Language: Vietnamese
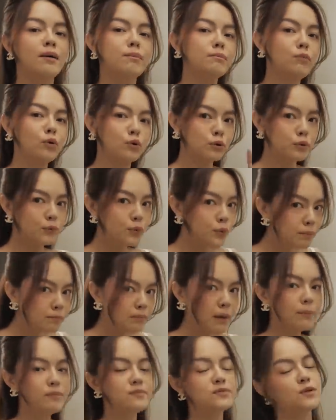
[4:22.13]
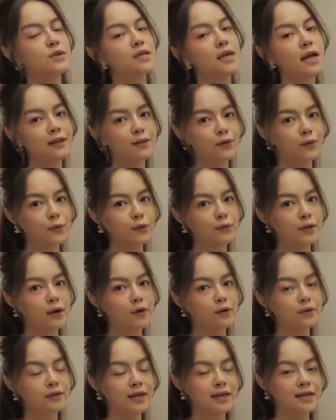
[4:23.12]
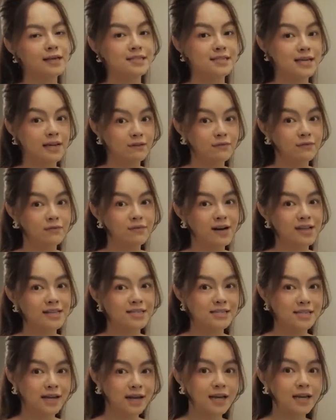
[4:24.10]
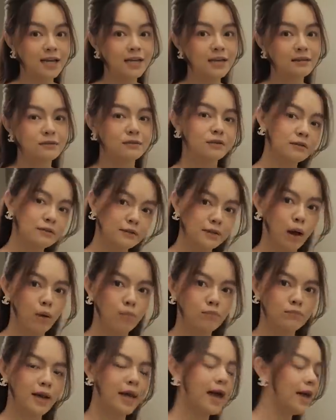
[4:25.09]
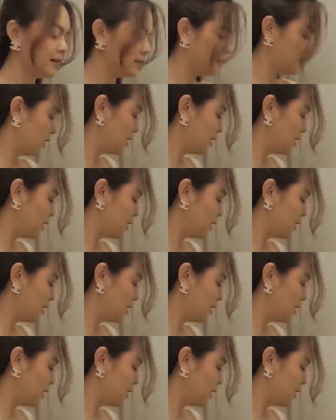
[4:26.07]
một nút bấm duy nhất thôi đã có thể giặt và sấy tự động hết